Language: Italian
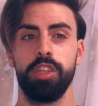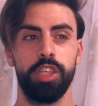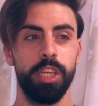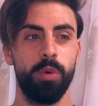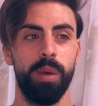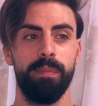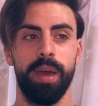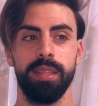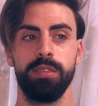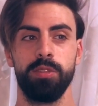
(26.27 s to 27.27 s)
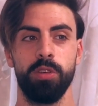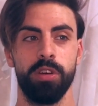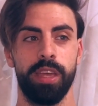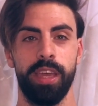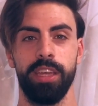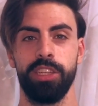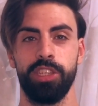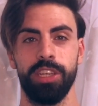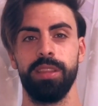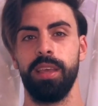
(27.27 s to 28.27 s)
5,5 che
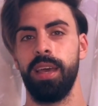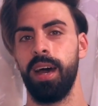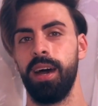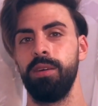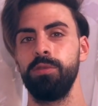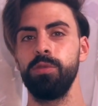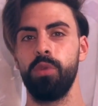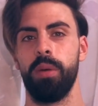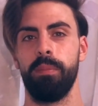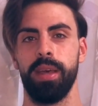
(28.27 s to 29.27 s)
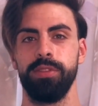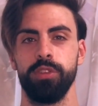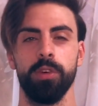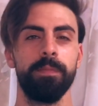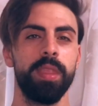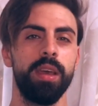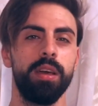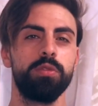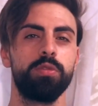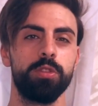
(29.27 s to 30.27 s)
scende a 1,5
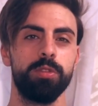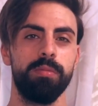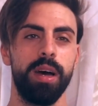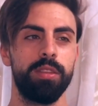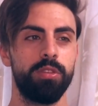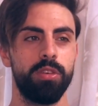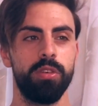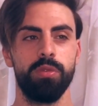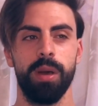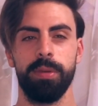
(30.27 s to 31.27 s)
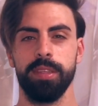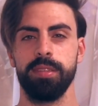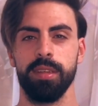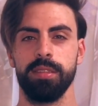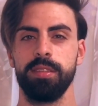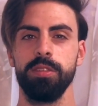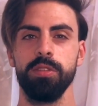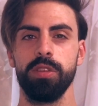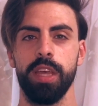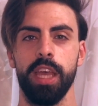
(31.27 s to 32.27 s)
tutto sommato una
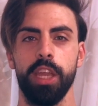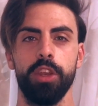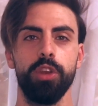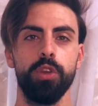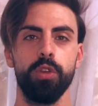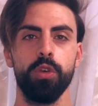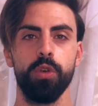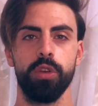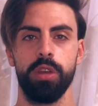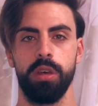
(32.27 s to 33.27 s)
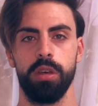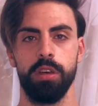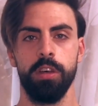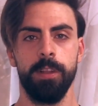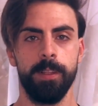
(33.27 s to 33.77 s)
prestazione non